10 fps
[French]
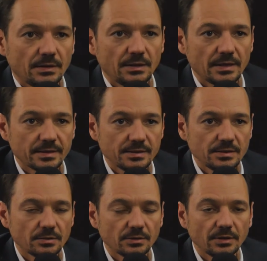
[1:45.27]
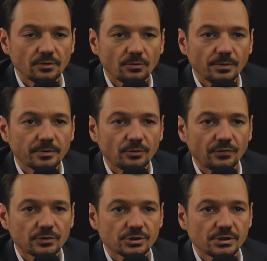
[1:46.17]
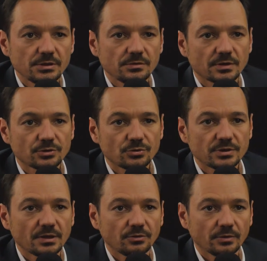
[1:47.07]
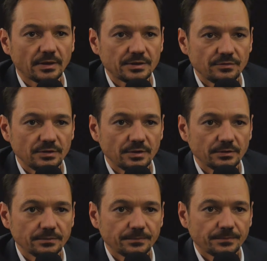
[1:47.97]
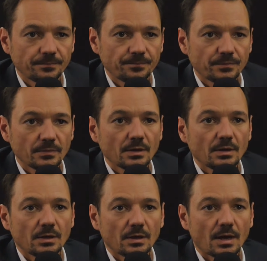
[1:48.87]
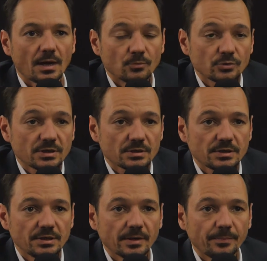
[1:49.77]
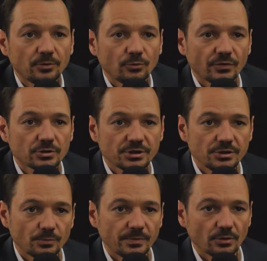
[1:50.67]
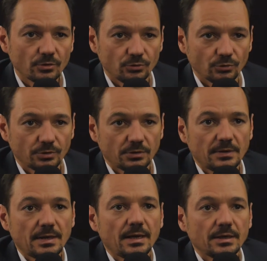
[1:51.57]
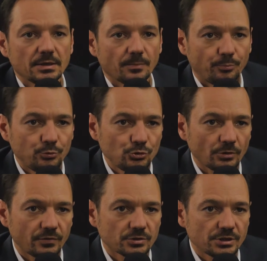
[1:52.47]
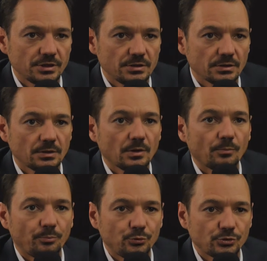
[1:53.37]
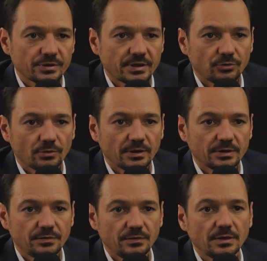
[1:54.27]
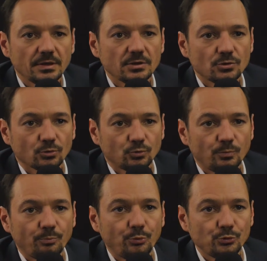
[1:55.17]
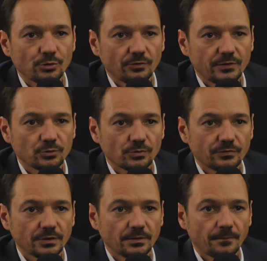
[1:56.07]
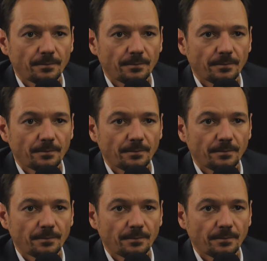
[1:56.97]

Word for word: Il existe énormément de franchises dans ce secteur d'activité. À mon sens, il n'y a pas une franchise meilleure que d'autres. Il y a plusieurs franchises, plusieurs secteurs d'activité et surtout plusieurs philosophies.